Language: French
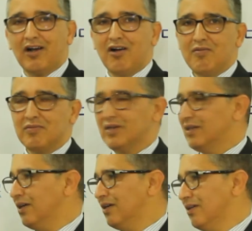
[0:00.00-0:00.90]
comme
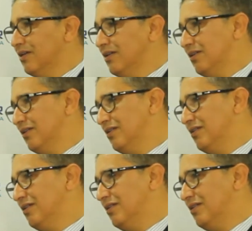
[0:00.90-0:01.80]

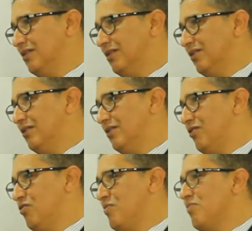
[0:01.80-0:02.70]
euh,
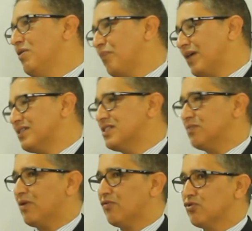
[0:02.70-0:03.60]
eux-mêmes, ils
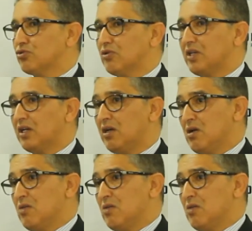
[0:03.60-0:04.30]
participent à vos journées.